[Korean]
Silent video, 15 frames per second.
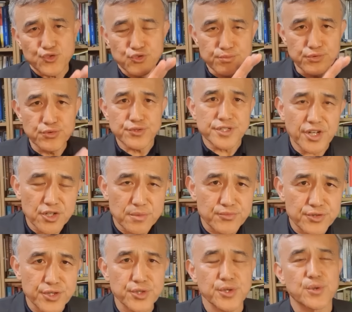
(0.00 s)
중부군
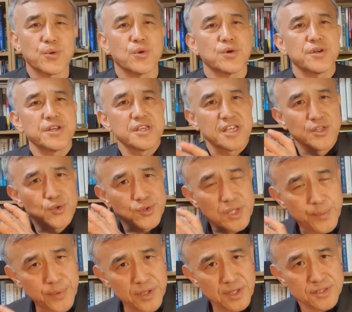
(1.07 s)
사령부에도 있고 인도
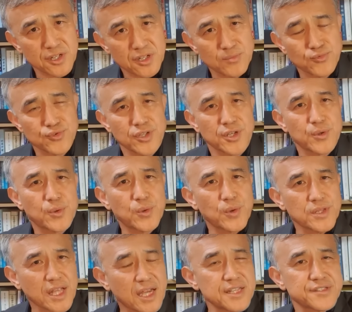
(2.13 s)
태평양 사령부에도
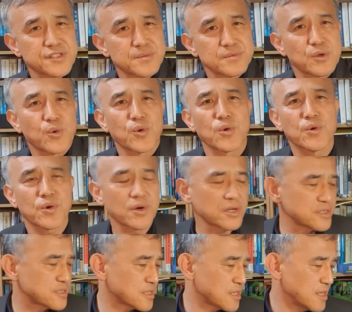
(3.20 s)
있고 다 있습니다. 그런
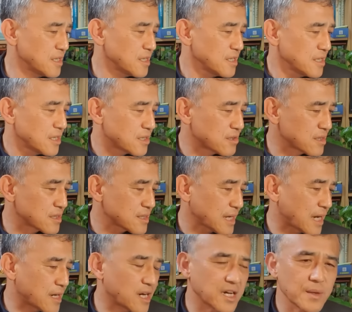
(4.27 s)
거를 이제 그런
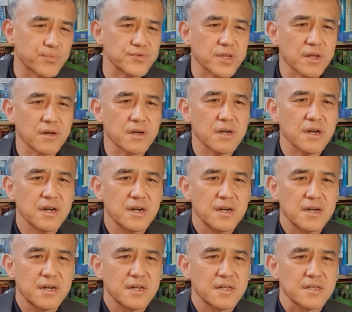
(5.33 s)
각각의 부대를
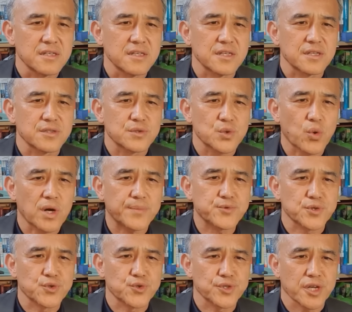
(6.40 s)
이 통합
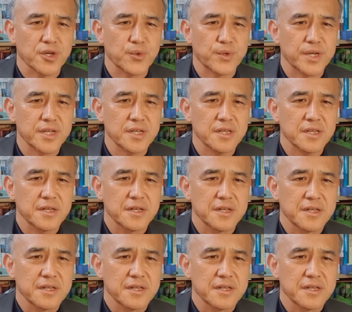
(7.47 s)
전투 사령관인